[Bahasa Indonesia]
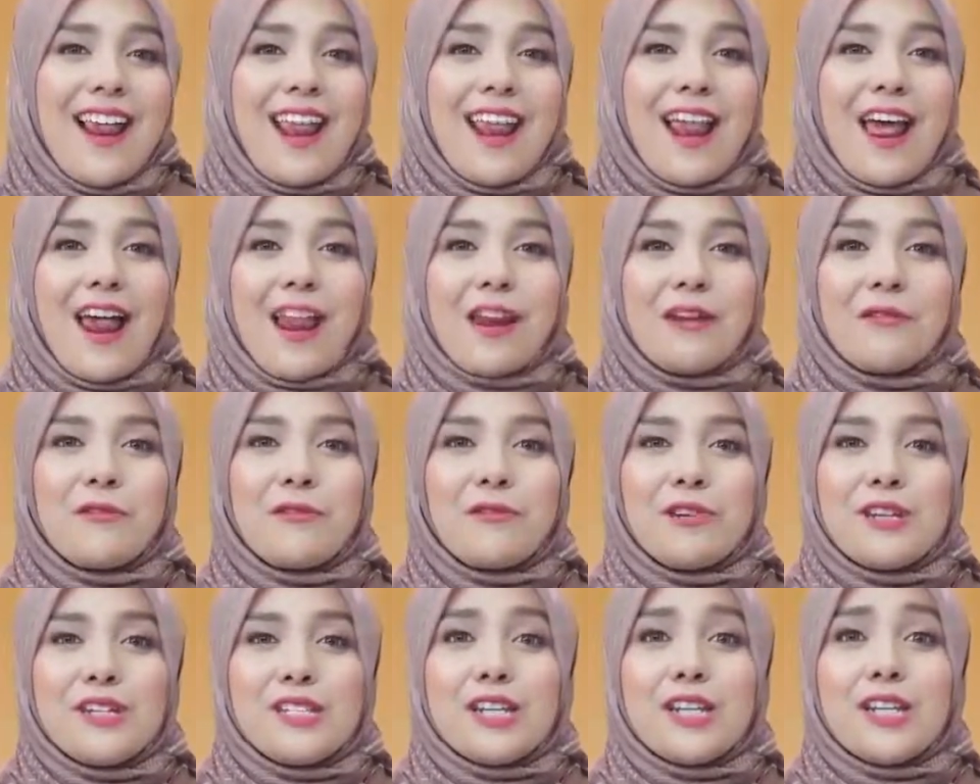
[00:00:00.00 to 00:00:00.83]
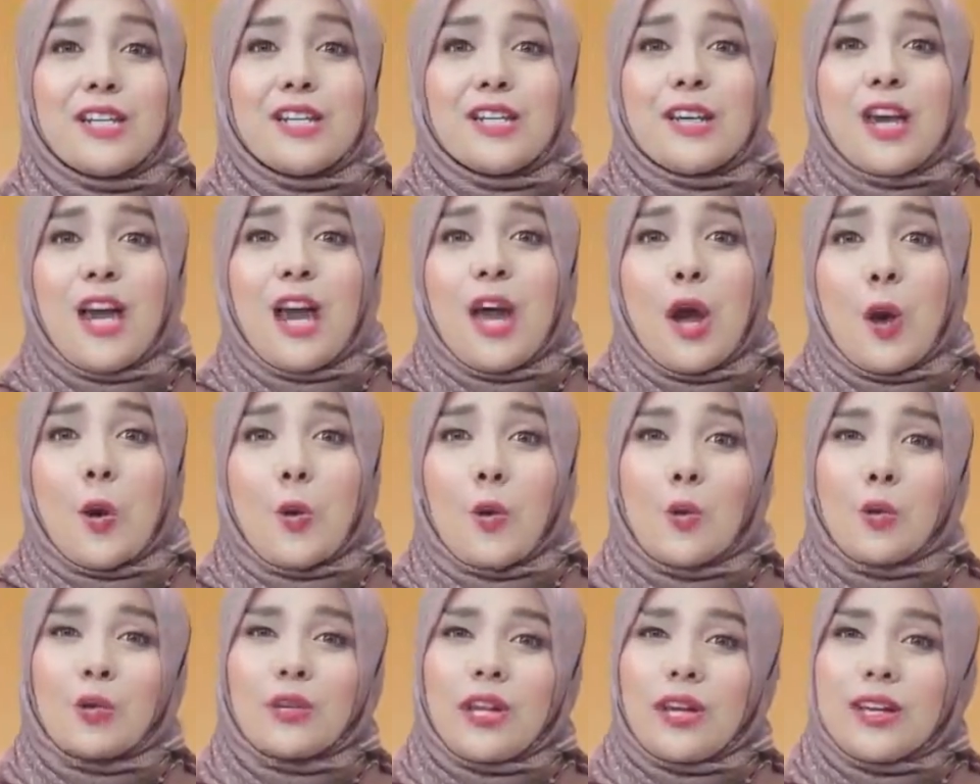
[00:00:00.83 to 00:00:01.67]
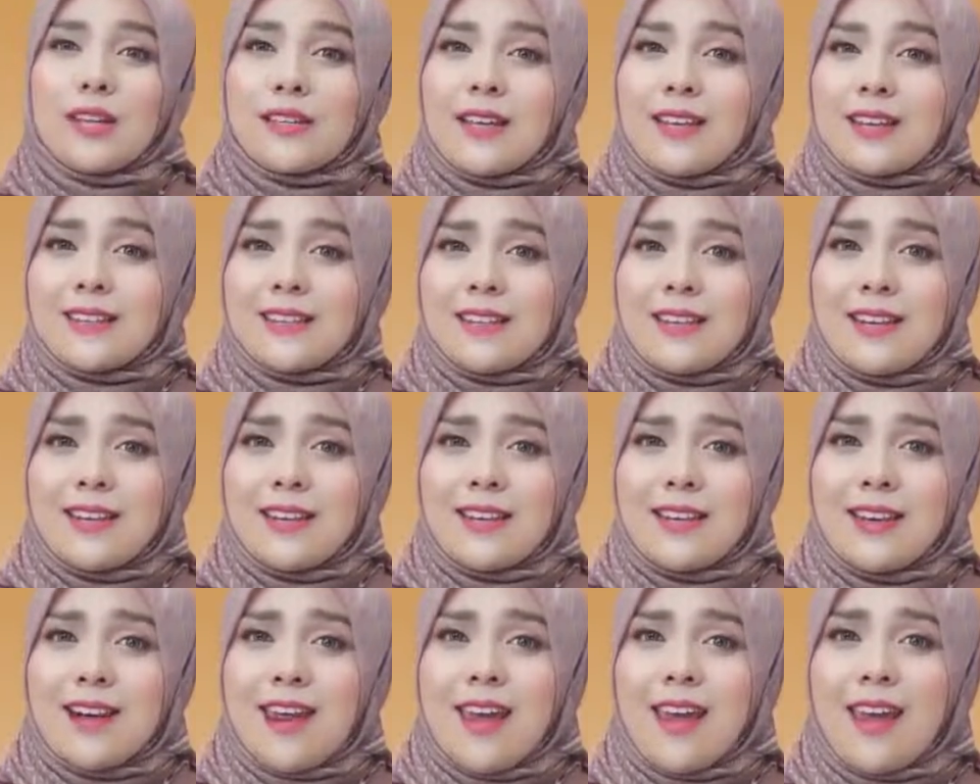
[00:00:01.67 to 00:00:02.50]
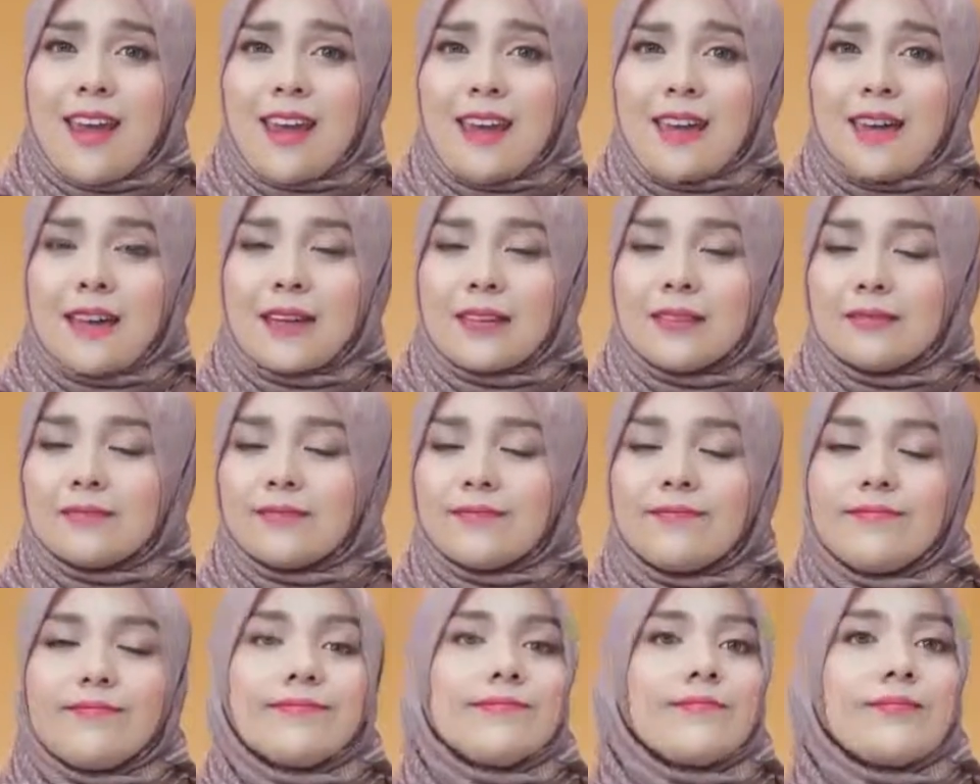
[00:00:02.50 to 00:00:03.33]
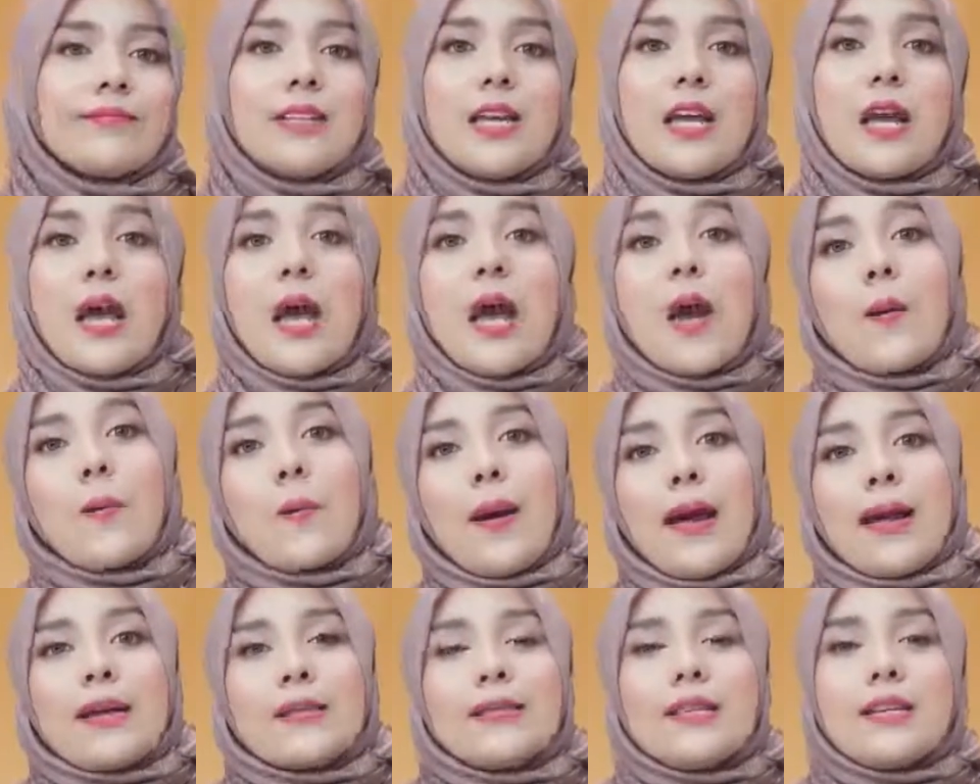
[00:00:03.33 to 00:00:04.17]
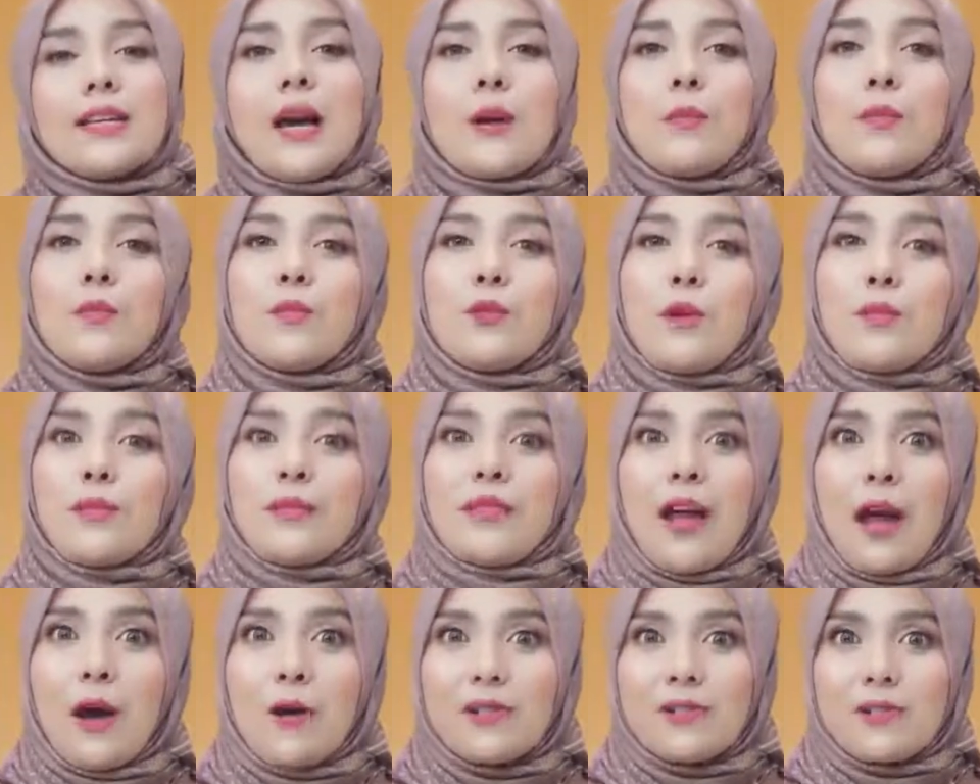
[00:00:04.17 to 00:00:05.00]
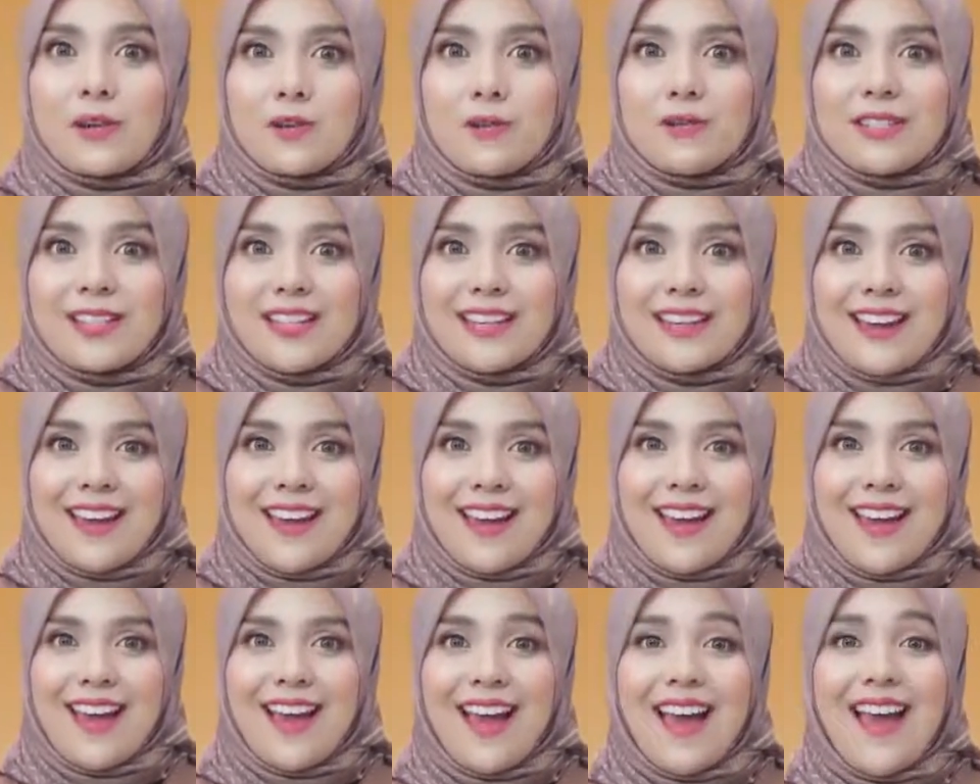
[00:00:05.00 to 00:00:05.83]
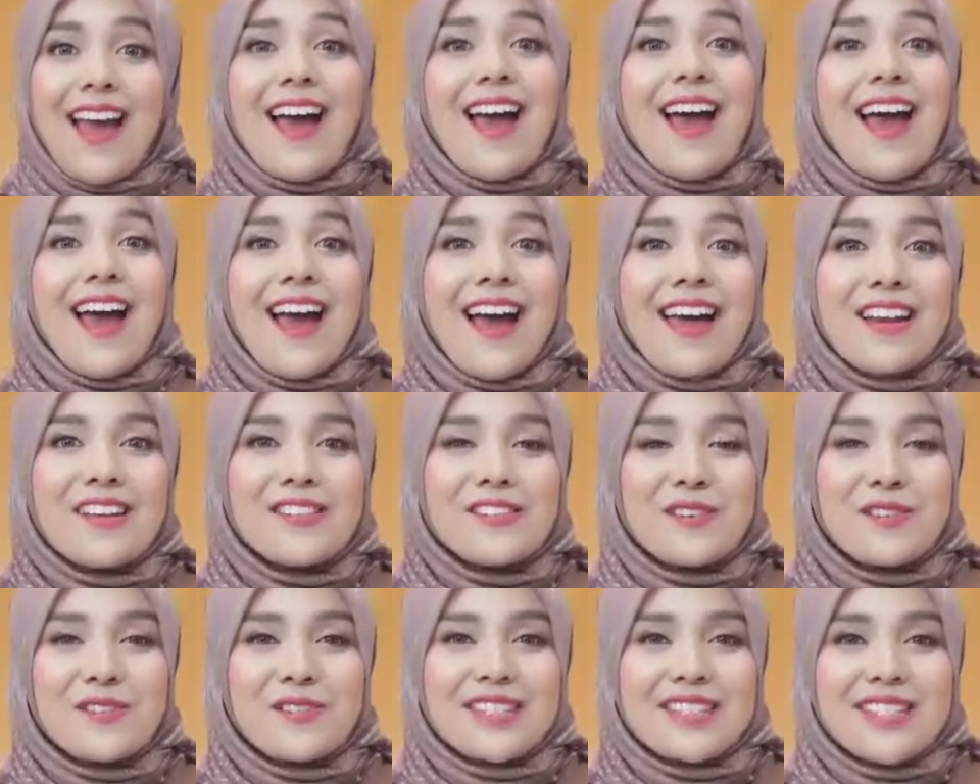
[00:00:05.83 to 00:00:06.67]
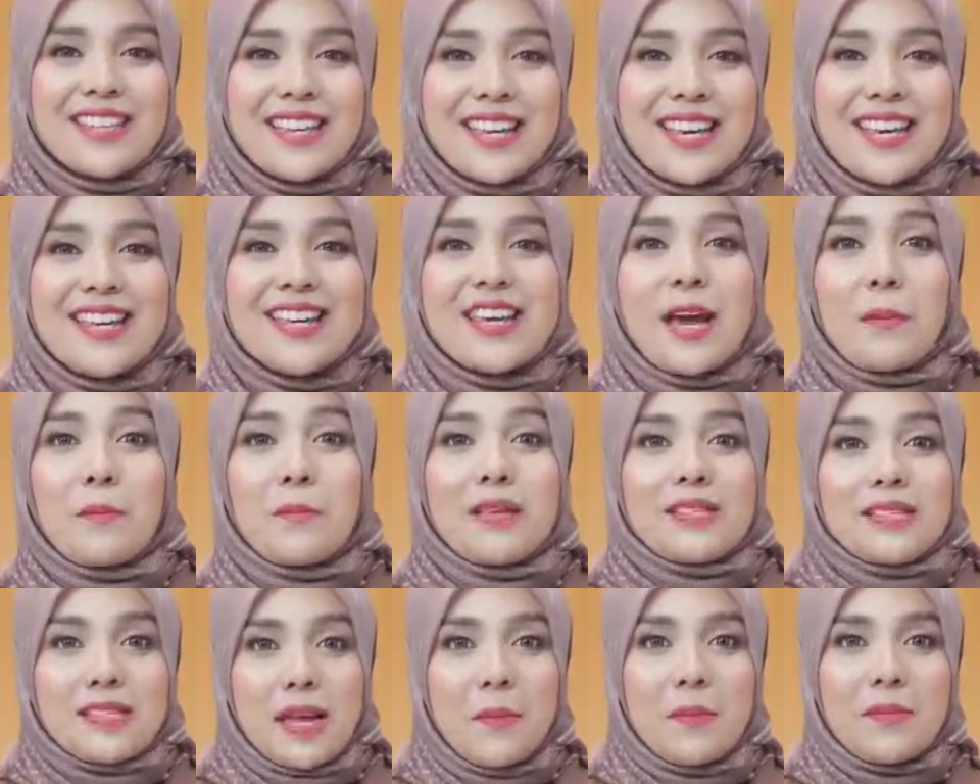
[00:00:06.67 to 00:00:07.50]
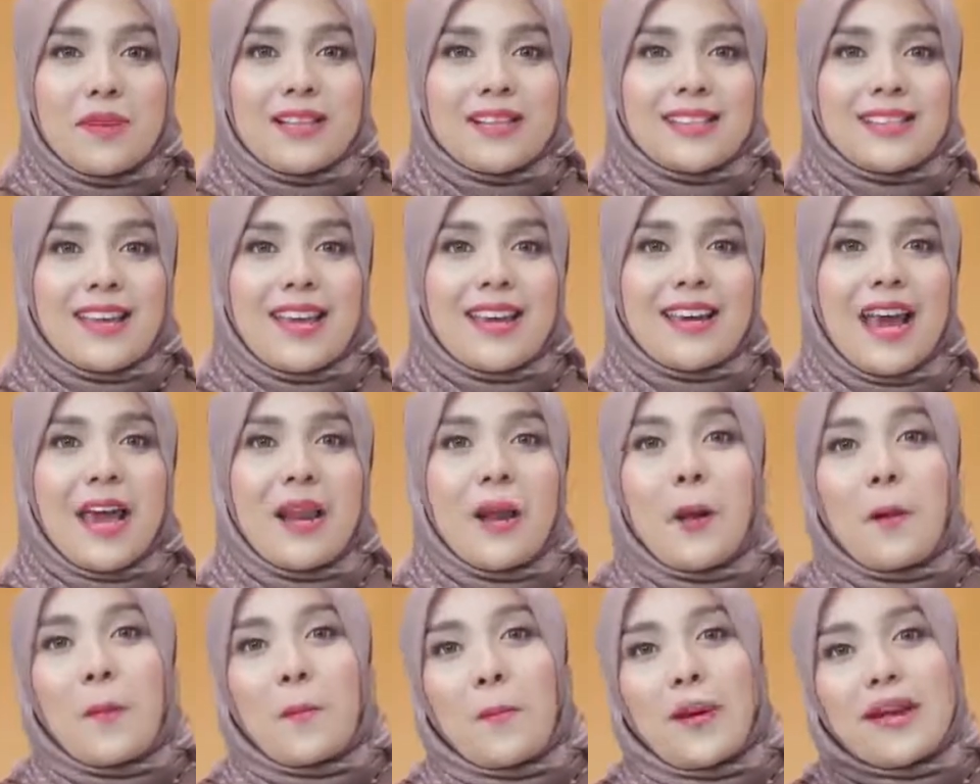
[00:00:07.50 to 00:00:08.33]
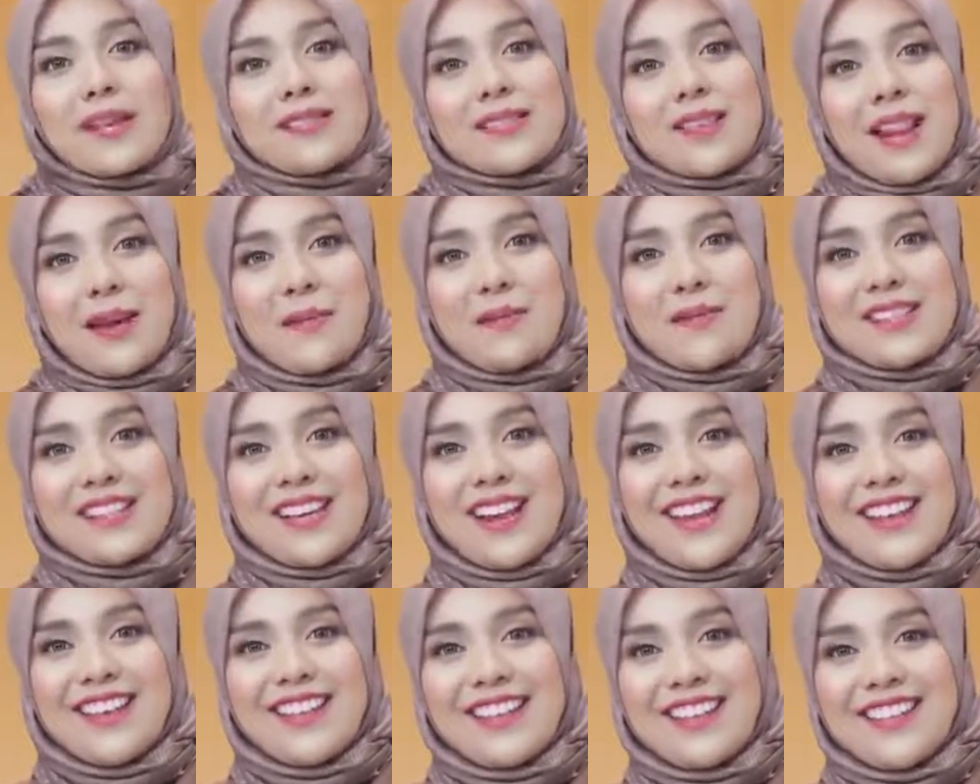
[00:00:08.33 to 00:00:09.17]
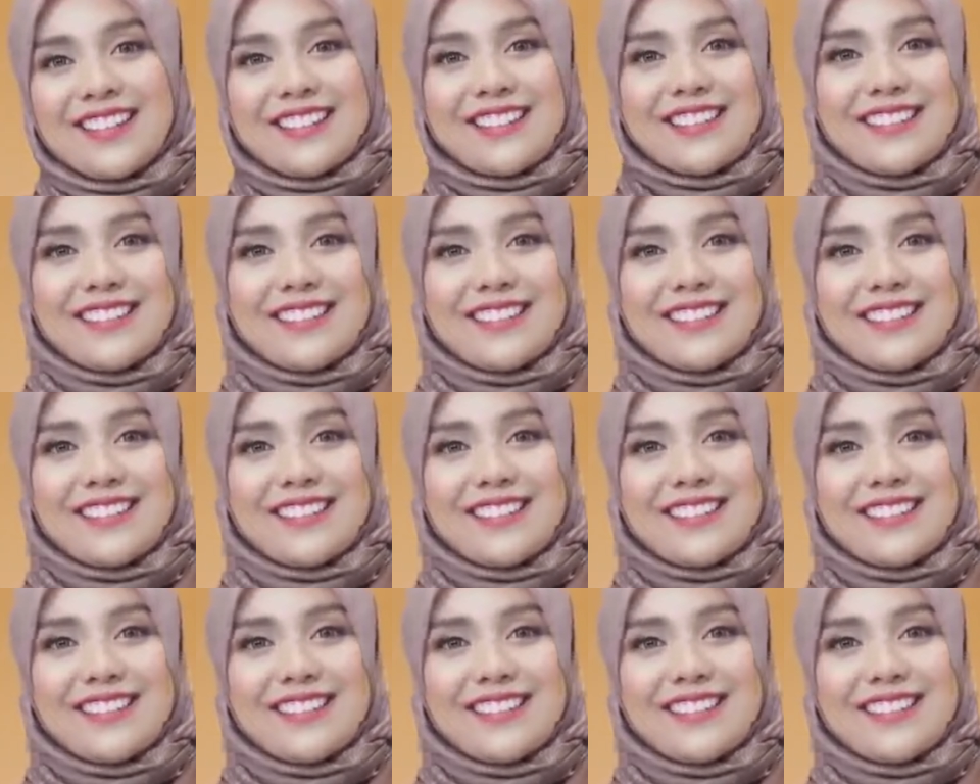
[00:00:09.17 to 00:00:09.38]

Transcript: Lalu jadinya utang di sana sini deh. Hmm, pasti kamu belum tahu solusinya. Ada solusi yang bisa menyelesaikan masalah-masalah ini